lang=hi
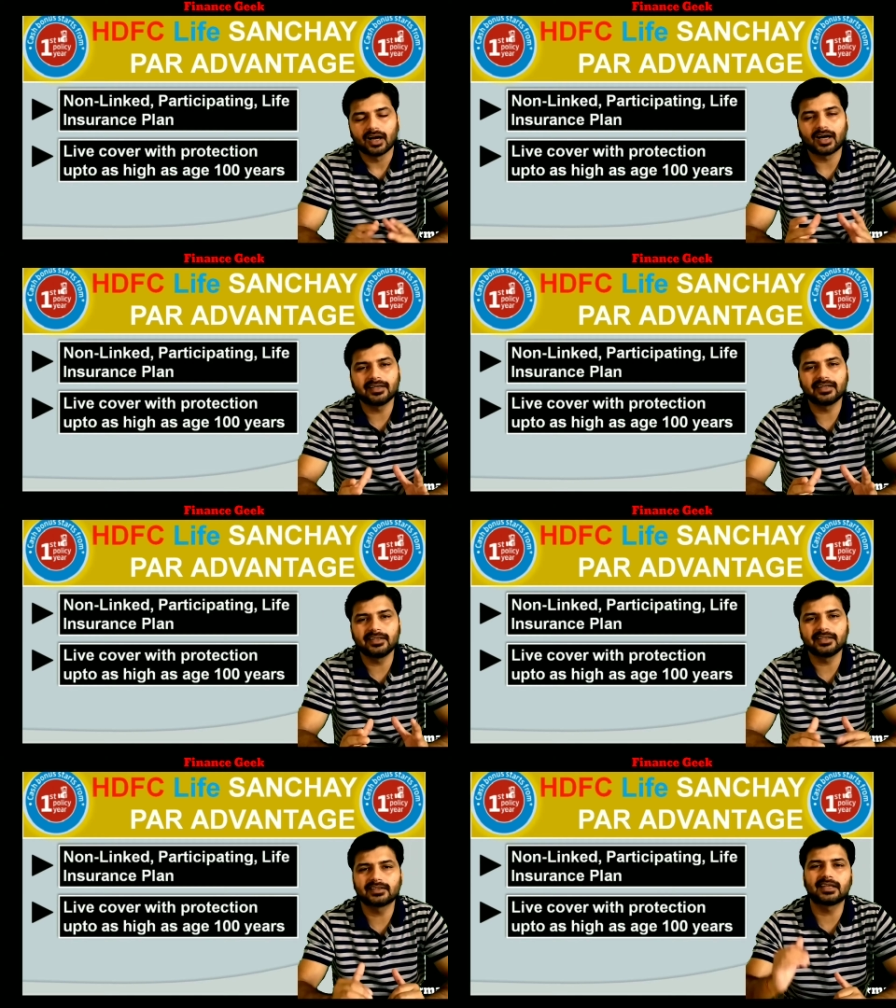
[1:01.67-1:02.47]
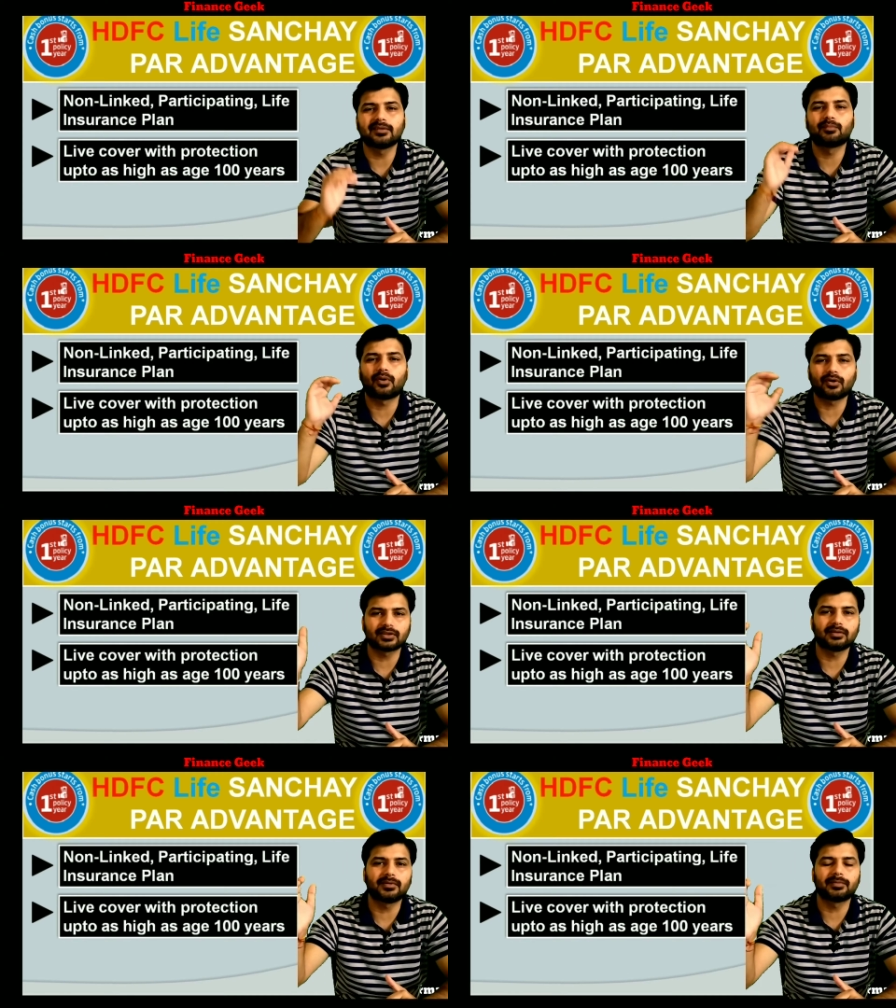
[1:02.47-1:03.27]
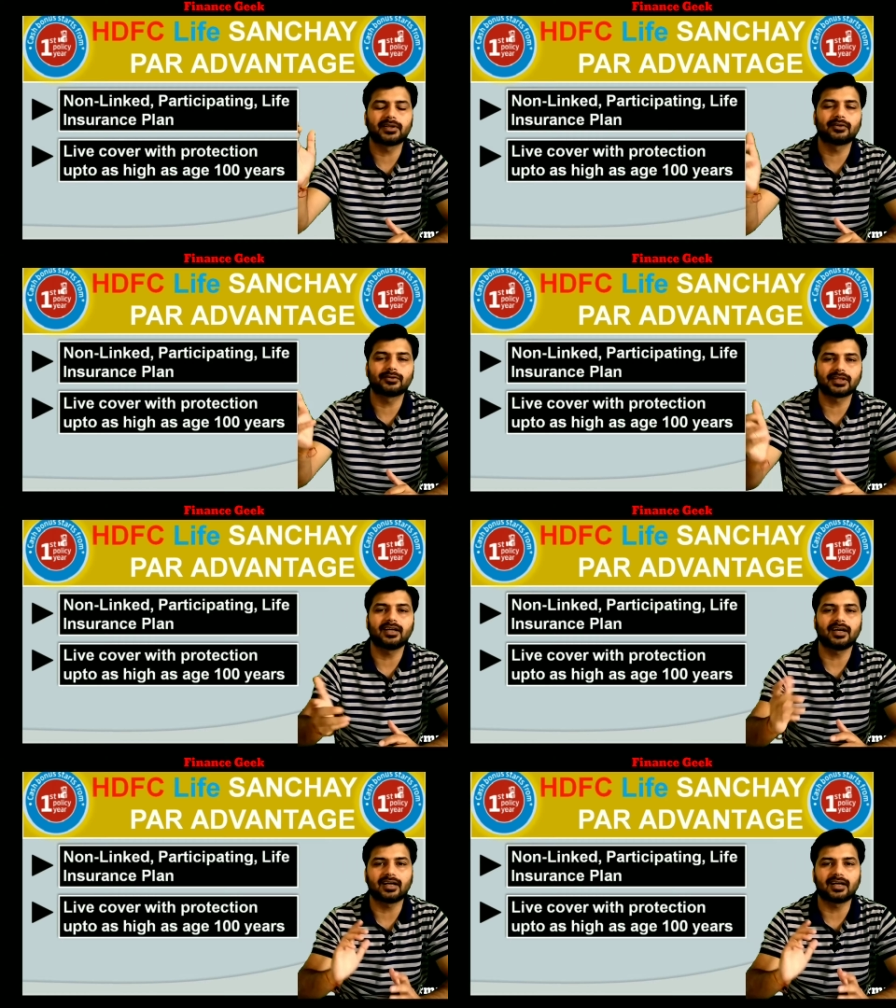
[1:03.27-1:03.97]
हंड्रेड इयर्स एक बहुत लंबा पीरियड होता है